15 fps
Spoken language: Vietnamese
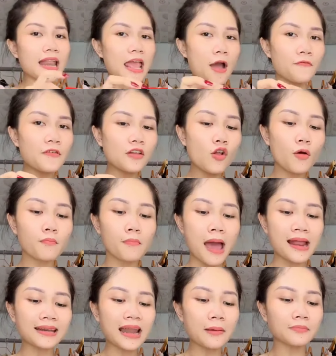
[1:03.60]
của Dahlia với
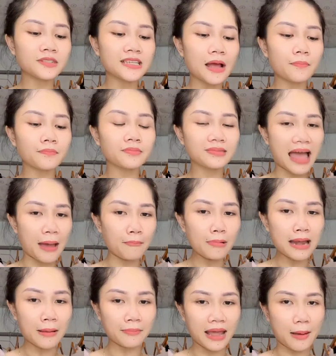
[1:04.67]
luôn bán
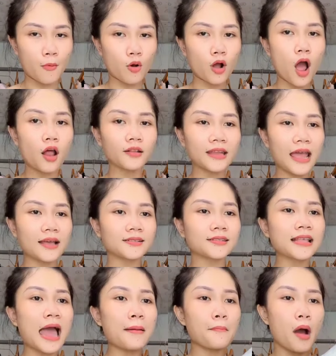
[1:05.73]
585 ngàn một con
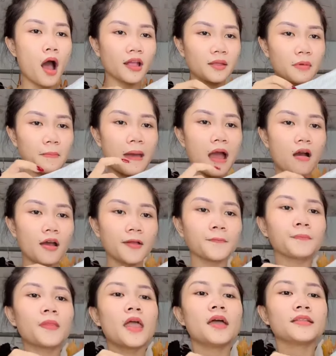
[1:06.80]
nha size M như mấy bà
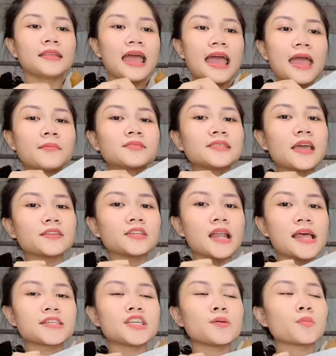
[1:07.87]
ơi nha em
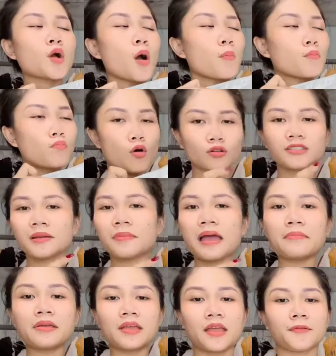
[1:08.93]
share cho livestream còn
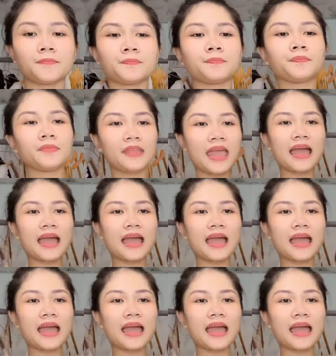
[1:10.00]
120 nghìn